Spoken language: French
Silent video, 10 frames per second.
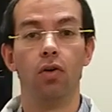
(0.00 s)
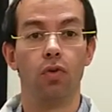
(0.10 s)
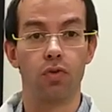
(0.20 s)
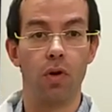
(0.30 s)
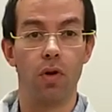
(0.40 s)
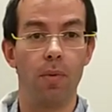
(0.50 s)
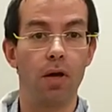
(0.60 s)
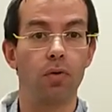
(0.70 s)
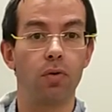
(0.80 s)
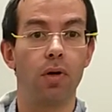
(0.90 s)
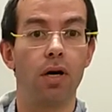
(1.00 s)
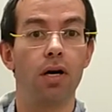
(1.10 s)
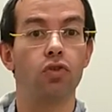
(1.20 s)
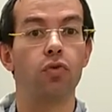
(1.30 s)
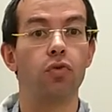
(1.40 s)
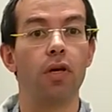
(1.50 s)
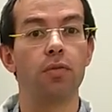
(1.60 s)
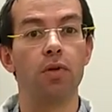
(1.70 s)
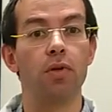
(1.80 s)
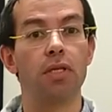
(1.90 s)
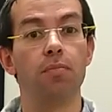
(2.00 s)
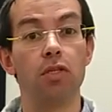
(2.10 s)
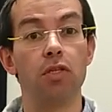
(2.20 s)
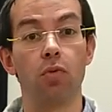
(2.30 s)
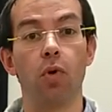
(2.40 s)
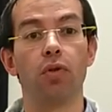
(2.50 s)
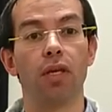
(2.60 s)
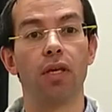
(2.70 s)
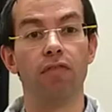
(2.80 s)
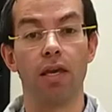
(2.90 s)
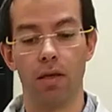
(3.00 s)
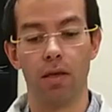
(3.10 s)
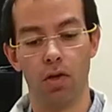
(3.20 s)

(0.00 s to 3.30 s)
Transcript: Dans ce laboratoire, je suis responsable d'instruments très variés,